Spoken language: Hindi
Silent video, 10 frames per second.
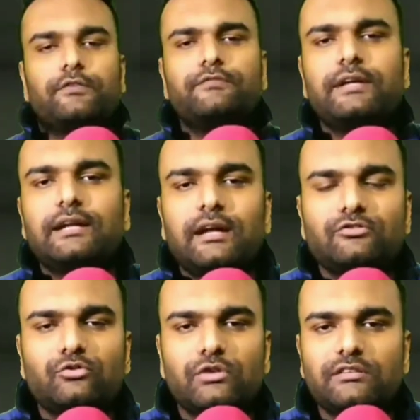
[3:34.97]
फिफ्थ एंड
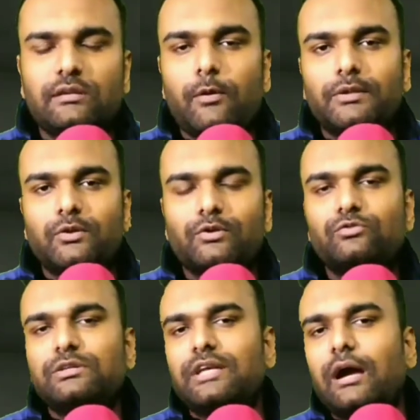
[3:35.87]
लास्ट दोस्तों रीज़न को बताऊंगा
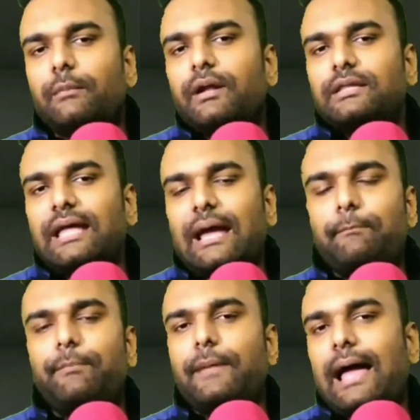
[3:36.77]
दोस्तों यहाँ पर आता है